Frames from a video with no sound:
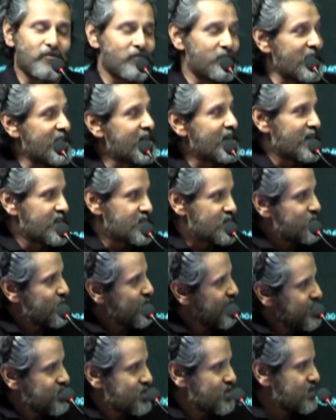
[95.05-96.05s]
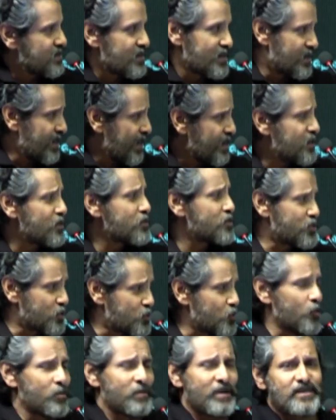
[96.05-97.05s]
யூ பீன் அண்ட் இன்ஸ்பிரேஷன் சார் தேங்க்யூ
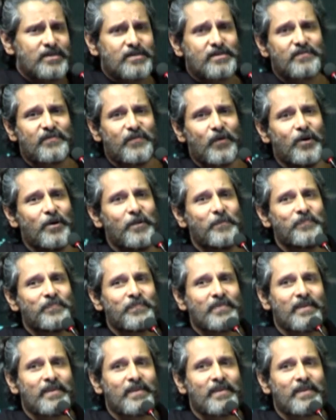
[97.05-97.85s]
ஸோ மச் ஃபார்